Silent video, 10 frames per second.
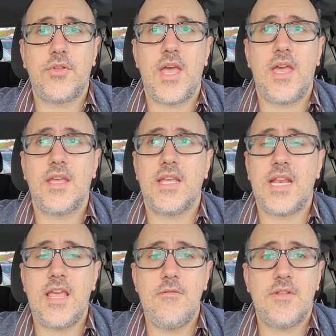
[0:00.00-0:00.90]
O sea,
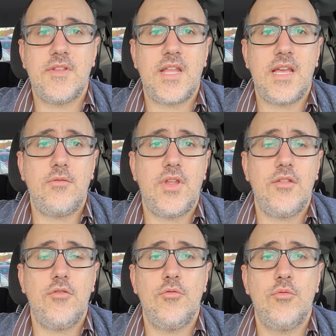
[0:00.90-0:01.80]
increíble. Si está
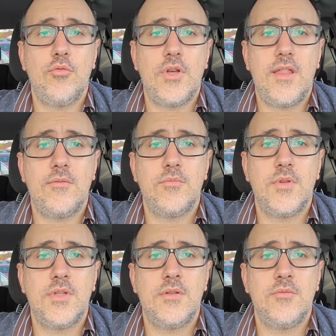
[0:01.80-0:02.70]
causando
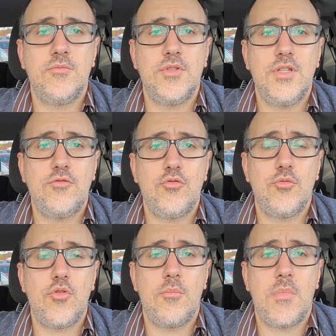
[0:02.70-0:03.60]
un
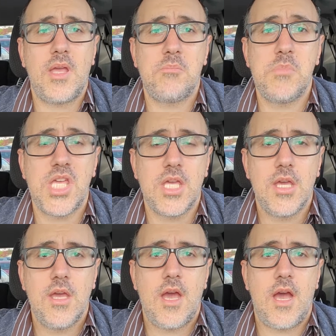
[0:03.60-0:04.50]
disturbio en, mí
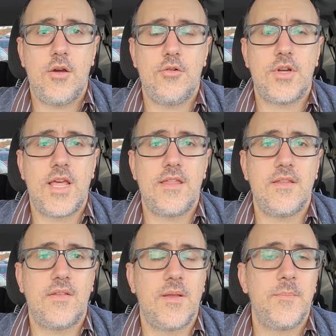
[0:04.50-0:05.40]
ahora,
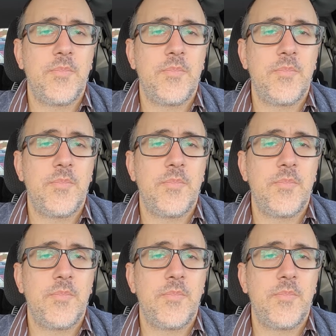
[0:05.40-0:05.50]
dice.